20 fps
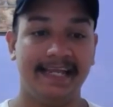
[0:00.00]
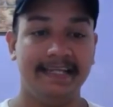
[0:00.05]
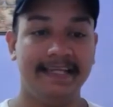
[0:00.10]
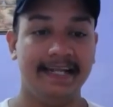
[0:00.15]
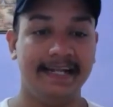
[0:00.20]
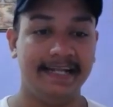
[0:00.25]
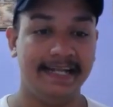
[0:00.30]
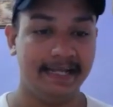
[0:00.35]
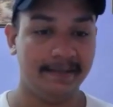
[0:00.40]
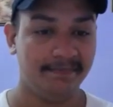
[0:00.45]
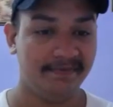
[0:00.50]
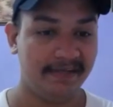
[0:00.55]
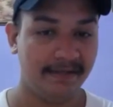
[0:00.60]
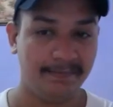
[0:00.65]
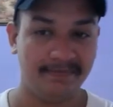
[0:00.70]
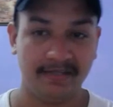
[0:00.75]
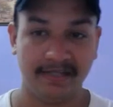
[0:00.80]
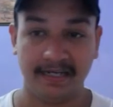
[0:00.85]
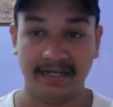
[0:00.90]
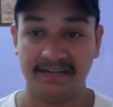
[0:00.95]
ये नेम चिप
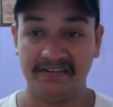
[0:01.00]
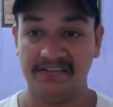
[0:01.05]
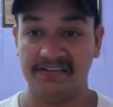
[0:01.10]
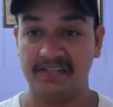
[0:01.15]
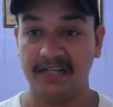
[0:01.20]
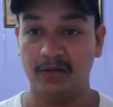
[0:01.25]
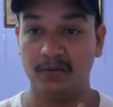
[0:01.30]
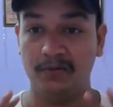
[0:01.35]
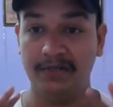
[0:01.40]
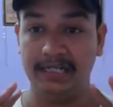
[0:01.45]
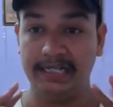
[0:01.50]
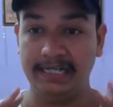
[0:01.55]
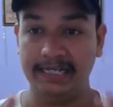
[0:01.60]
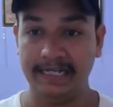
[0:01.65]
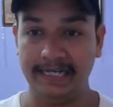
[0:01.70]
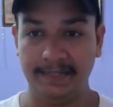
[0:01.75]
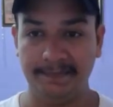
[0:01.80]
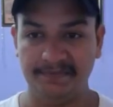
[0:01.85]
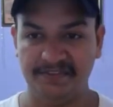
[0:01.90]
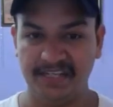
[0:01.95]
से रजिस्टर हुई थी
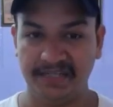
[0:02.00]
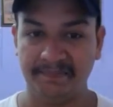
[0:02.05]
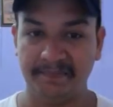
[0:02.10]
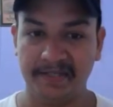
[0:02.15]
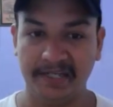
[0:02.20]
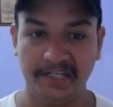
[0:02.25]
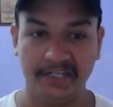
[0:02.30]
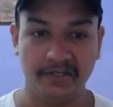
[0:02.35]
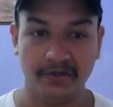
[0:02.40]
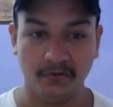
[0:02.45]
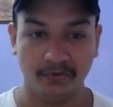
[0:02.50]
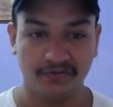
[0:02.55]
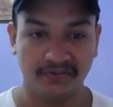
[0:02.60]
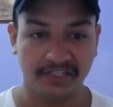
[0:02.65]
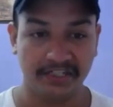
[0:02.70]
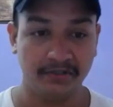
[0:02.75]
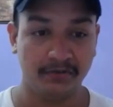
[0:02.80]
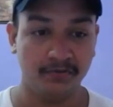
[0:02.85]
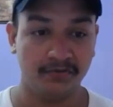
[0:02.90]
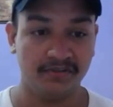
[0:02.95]
नेम चिप की ही
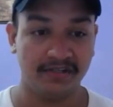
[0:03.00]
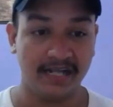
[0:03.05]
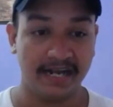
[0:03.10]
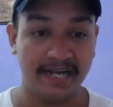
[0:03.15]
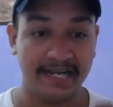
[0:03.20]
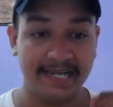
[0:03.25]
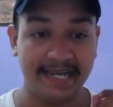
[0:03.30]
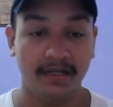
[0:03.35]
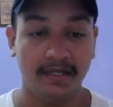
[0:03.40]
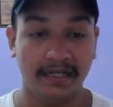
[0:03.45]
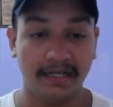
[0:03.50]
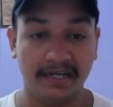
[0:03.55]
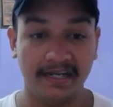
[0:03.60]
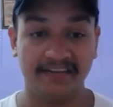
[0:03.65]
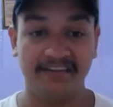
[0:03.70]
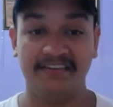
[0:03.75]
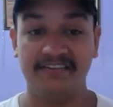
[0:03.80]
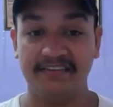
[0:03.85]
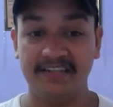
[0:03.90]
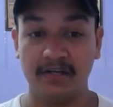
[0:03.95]
होस्टिंग यूज़ कर रही है
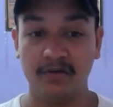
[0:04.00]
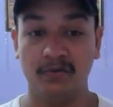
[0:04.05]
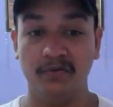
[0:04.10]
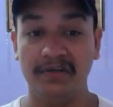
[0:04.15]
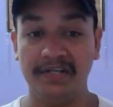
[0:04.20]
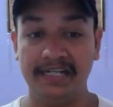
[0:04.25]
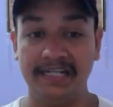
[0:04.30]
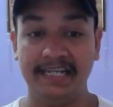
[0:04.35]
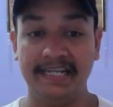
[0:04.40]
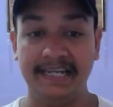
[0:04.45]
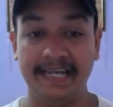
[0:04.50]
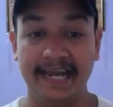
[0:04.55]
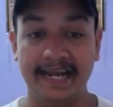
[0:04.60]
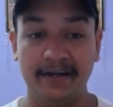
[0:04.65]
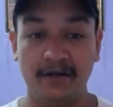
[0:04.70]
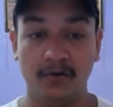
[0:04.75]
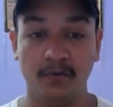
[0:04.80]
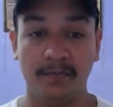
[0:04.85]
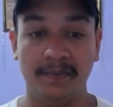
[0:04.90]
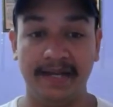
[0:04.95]
रजिस्टर हुई थी ये
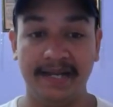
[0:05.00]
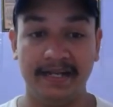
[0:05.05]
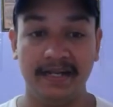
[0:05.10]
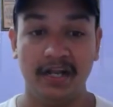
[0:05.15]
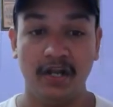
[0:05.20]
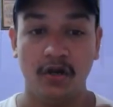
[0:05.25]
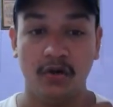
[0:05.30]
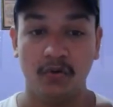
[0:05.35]
डोमेन